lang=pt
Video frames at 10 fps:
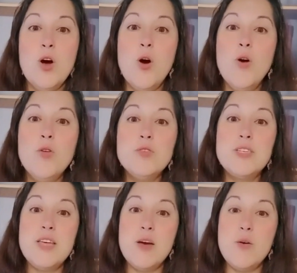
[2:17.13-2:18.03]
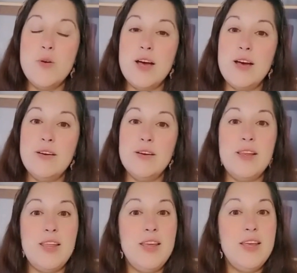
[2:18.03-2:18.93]
Ou se eu ah, eh,
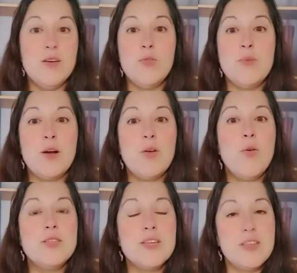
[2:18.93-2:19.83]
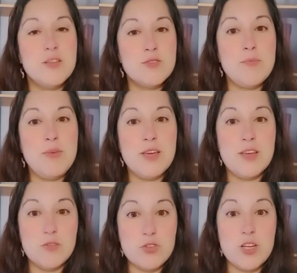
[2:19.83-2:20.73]
li alguma coisa que eu sabia que
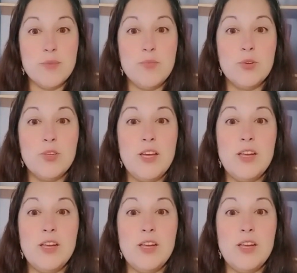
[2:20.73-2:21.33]
eu tinha poder,